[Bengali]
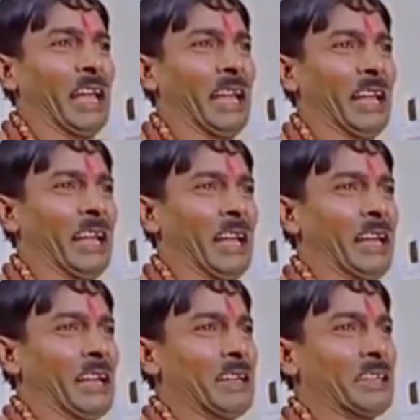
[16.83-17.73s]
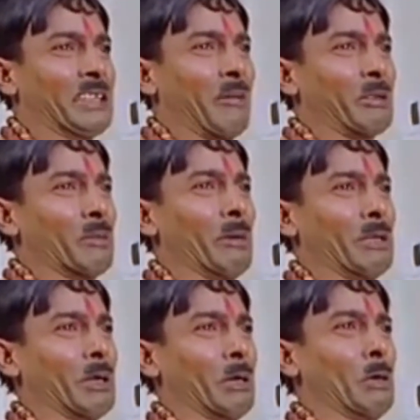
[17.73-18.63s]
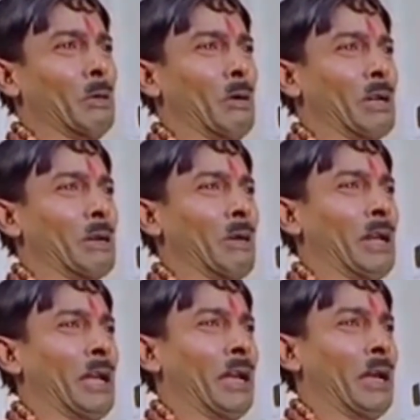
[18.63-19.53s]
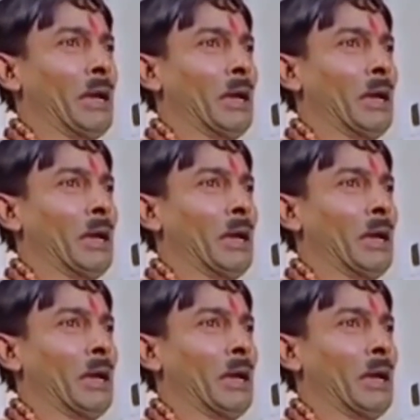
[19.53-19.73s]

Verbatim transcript: কি চাবি তো ভেতরে ডুবো কি করে